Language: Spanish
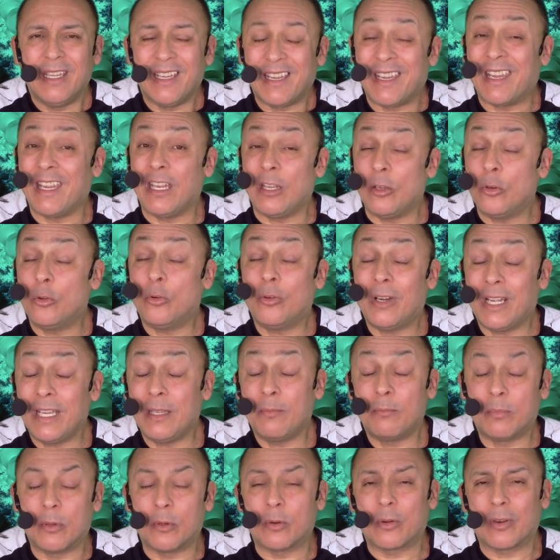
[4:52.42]
que no hay
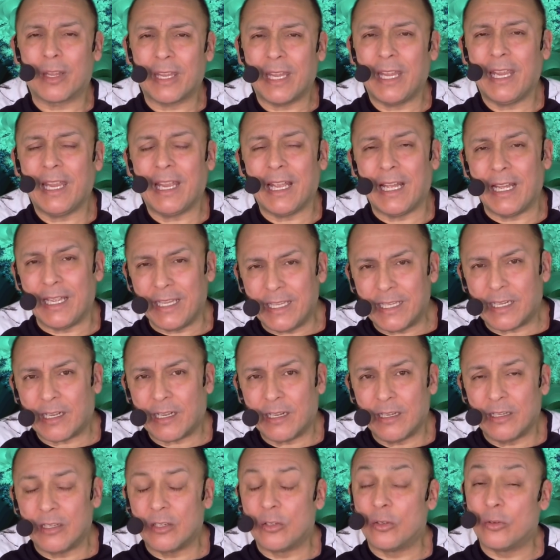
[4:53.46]
por qué
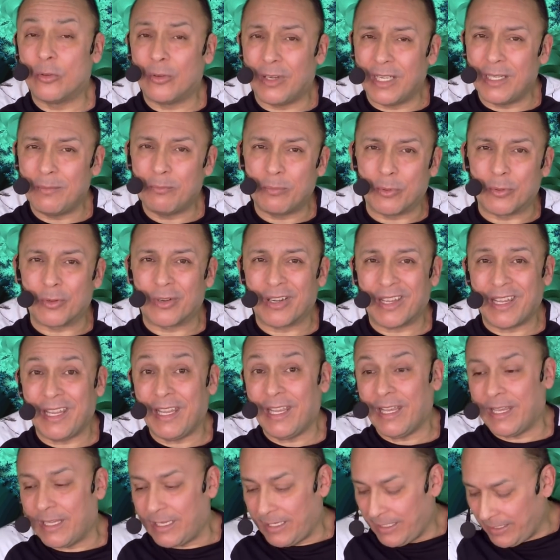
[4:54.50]
caer, no hay por
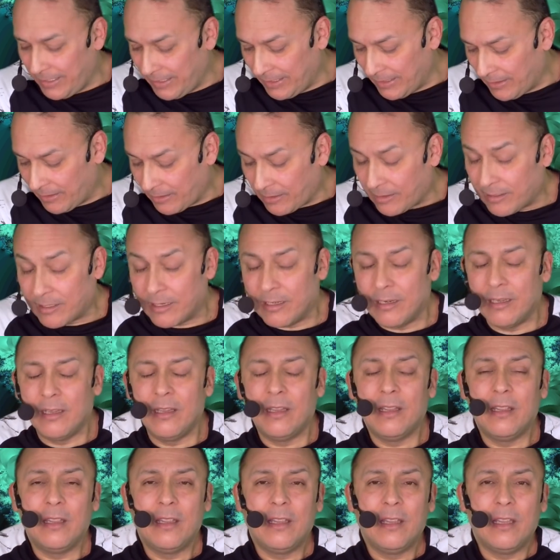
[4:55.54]
qué creer.
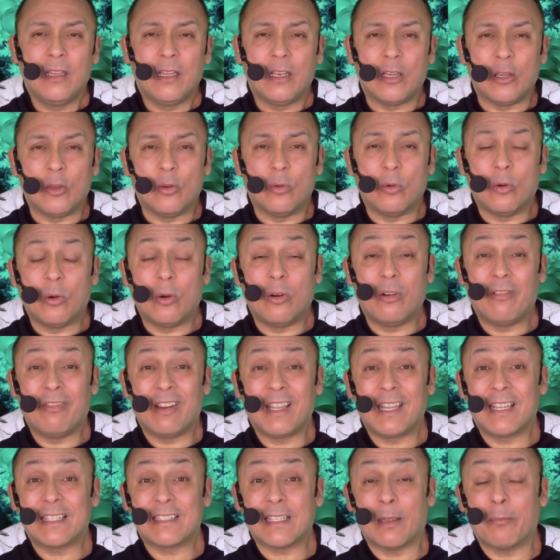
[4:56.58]
No
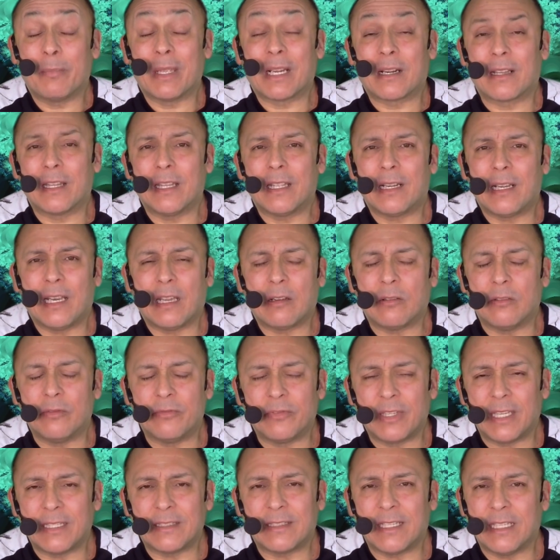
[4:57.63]
vayas a perder la
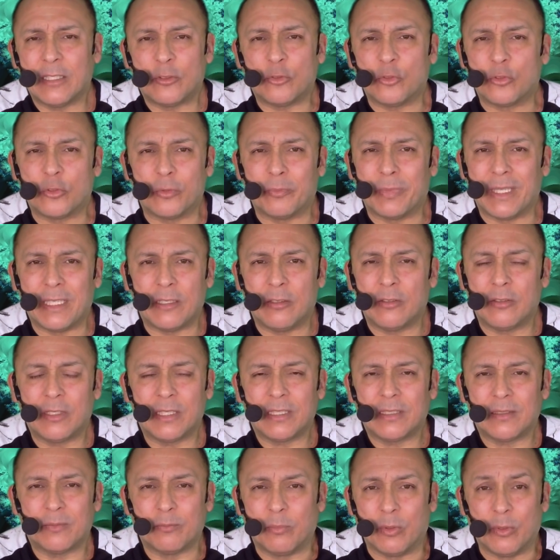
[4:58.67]
confianza de tus
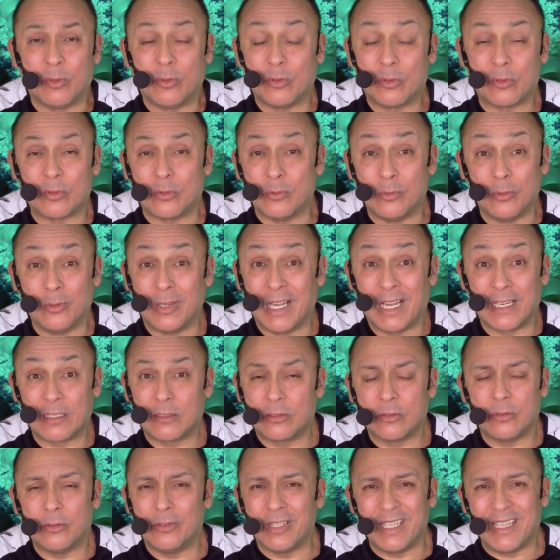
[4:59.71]
superiores por un acto